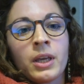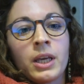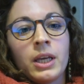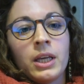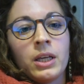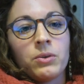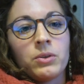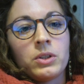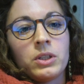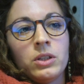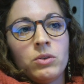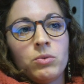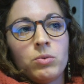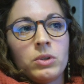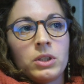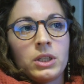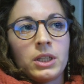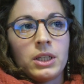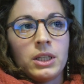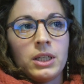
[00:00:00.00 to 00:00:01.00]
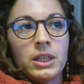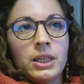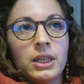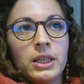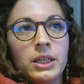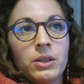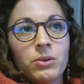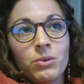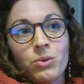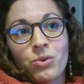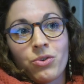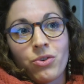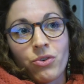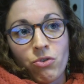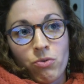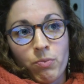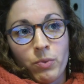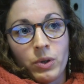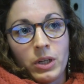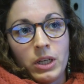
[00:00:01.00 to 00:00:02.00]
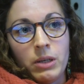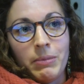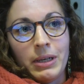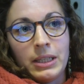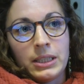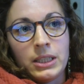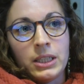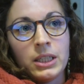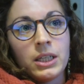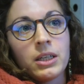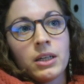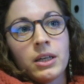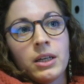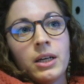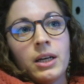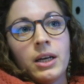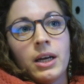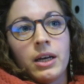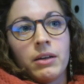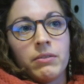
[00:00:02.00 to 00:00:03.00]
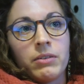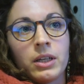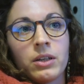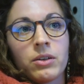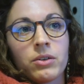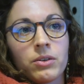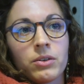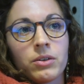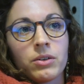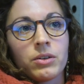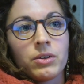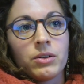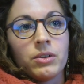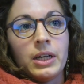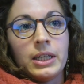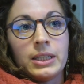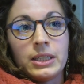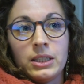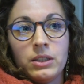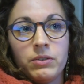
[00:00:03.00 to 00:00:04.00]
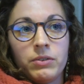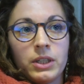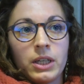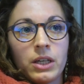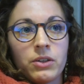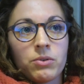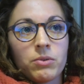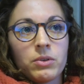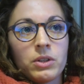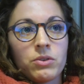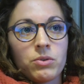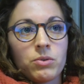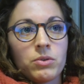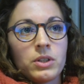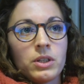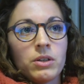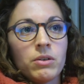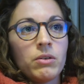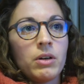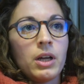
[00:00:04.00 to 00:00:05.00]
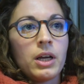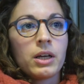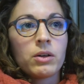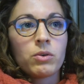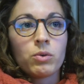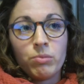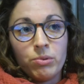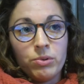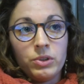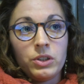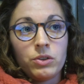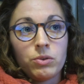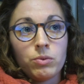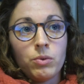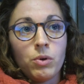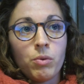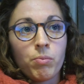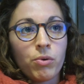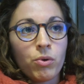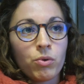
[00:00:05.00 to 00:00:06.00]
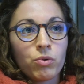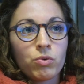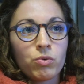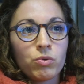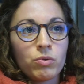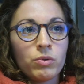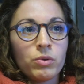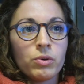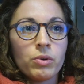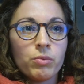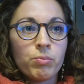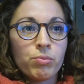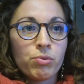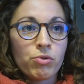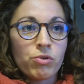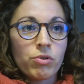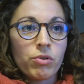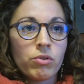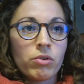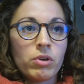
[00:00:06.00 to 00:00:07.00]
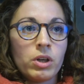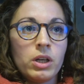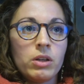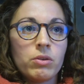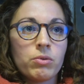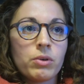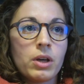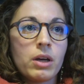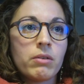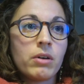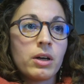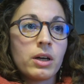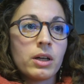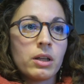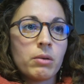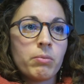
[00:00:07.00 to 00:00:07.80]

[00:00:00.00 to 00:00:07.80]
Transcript: Et aussi tout ce qui est lié au changement climatique avec l'acidification des océans, la composition en plancton peut changer et donc avoir un